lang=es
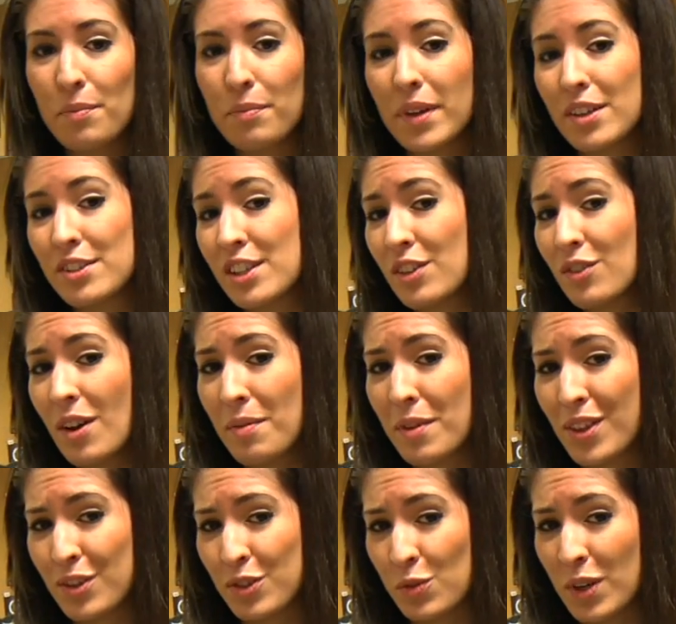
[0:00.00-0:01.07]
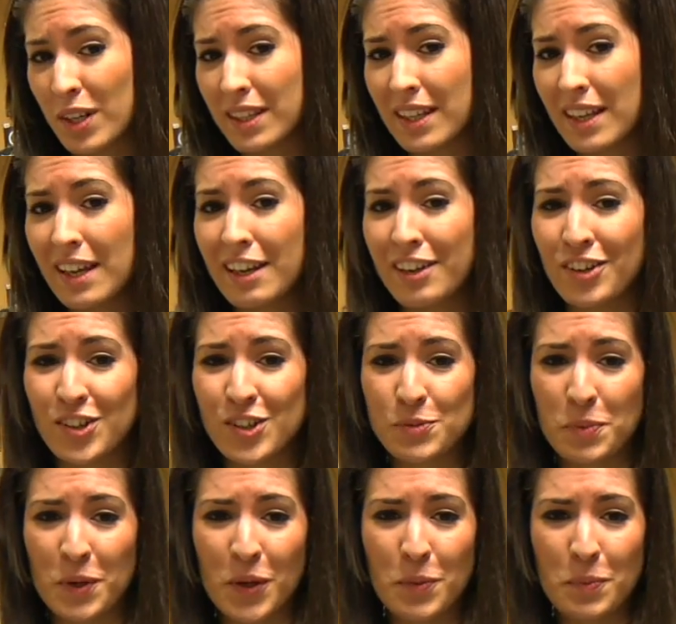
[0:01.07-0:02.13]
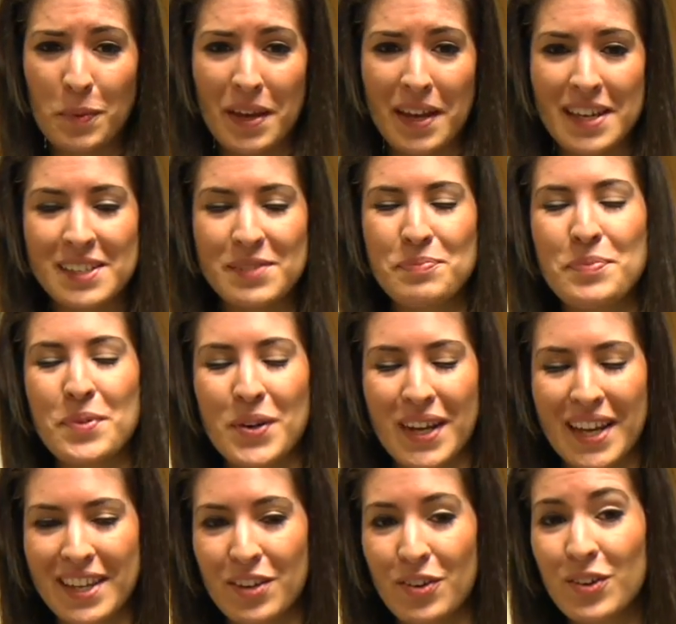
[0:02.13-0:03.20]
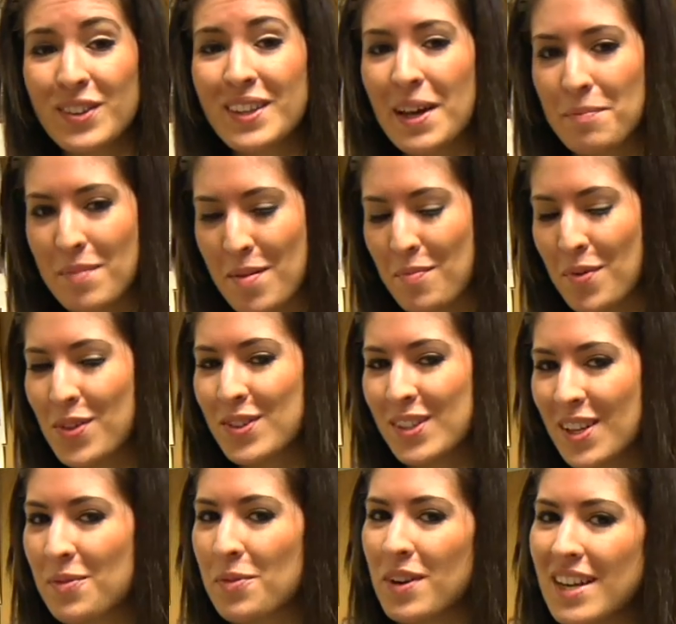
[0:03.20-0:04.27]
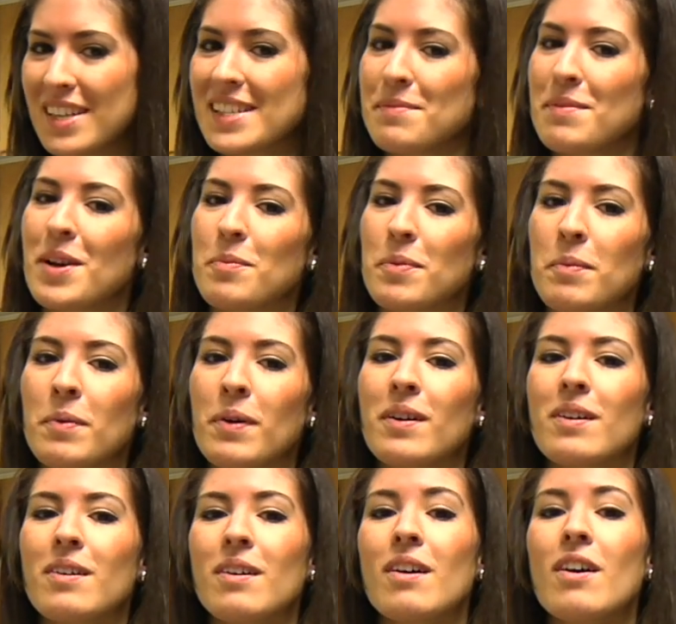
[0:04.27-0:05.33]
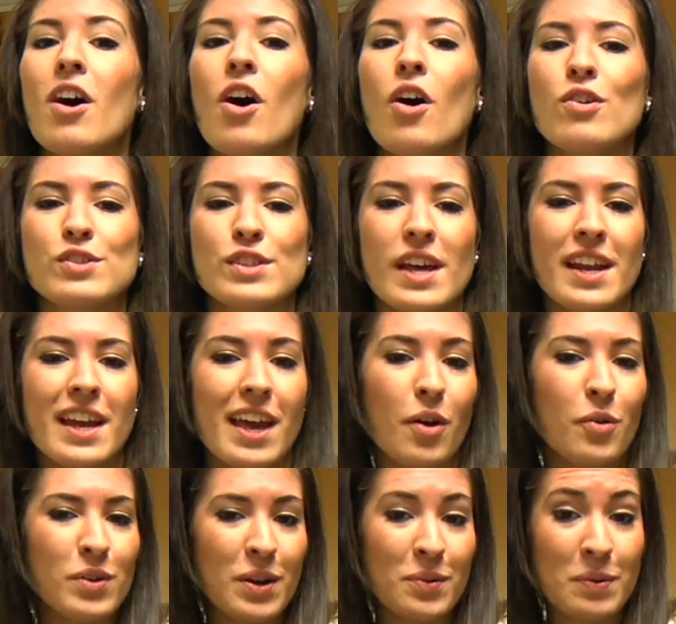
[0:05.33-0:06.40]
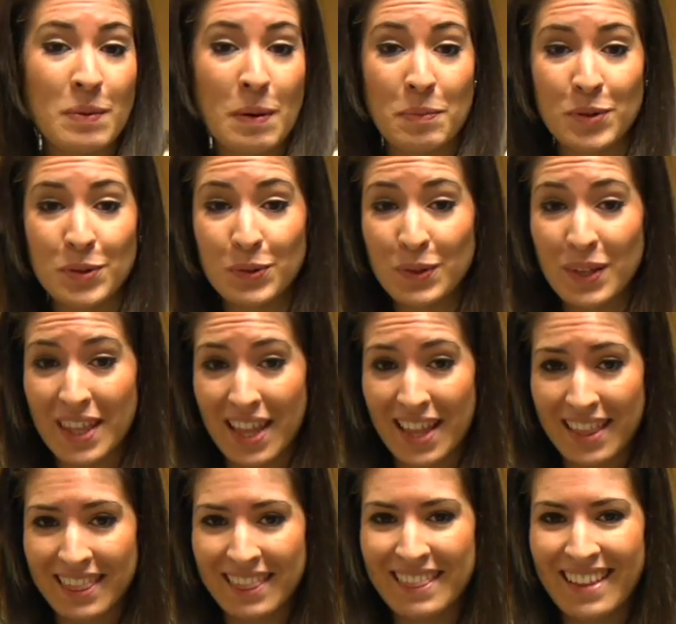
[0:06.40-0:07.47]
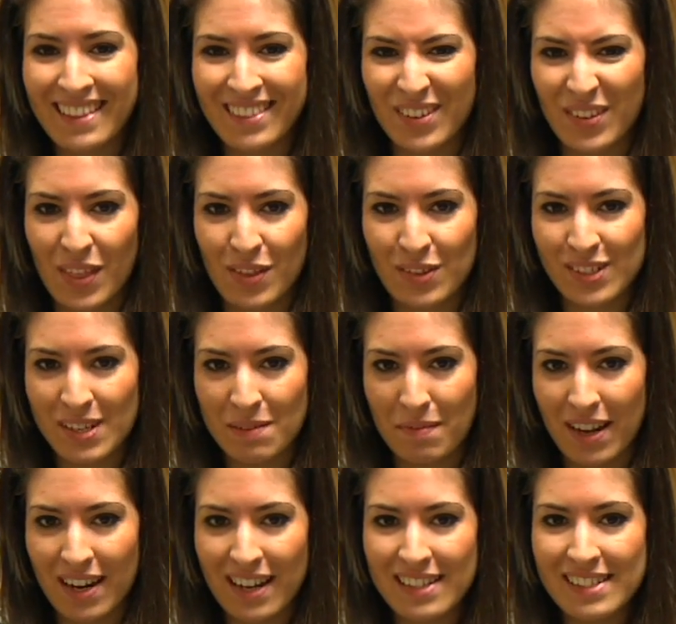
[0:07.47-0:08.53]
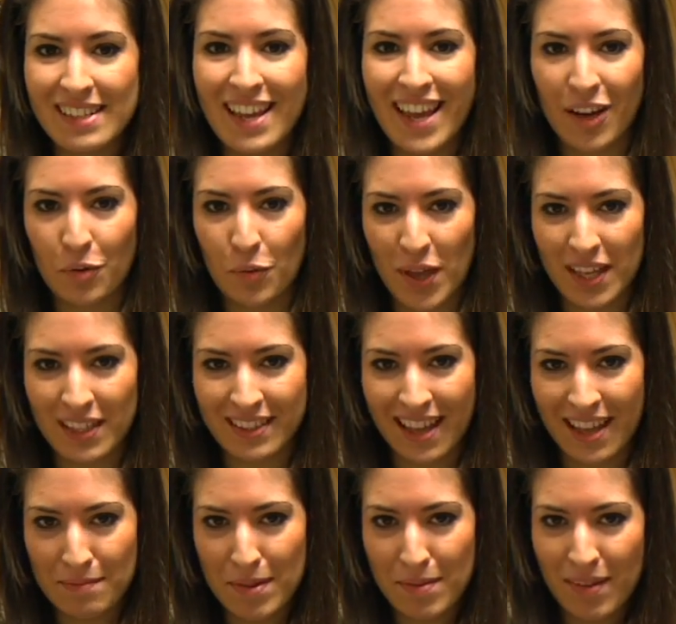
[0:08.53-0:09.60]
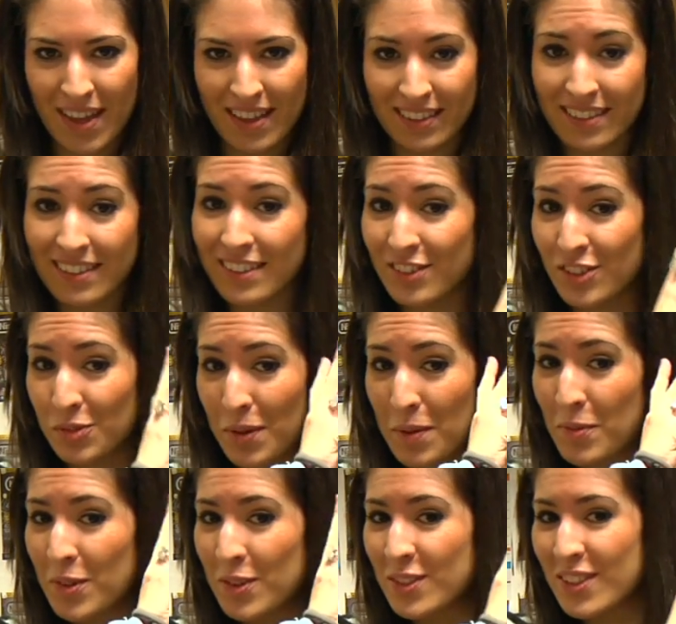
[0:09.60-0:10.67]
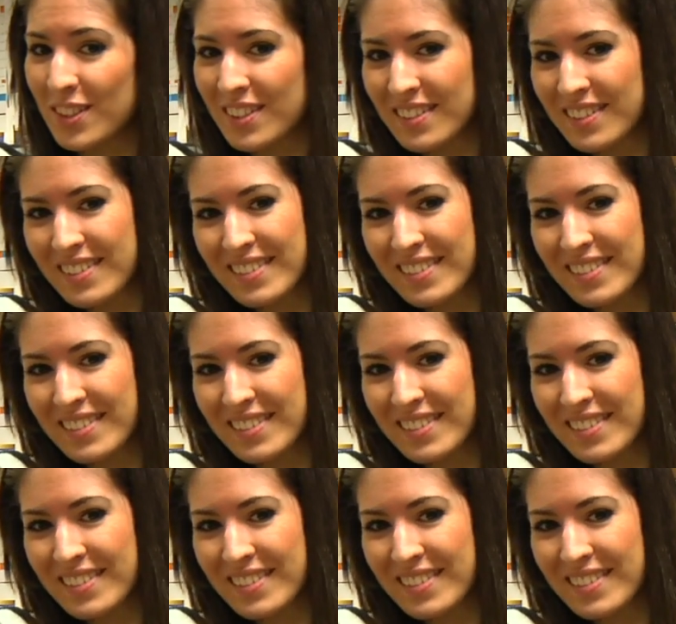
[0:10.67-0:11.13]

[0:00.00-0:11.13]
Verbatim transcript: Pero si no ha habido suerte, no os preocupéis, porque yo también puedo ser buena si me lo propongo. Os daré una nueva oportunidad dentro de dos semanas en Quick Time Event. ¡Nos vemos!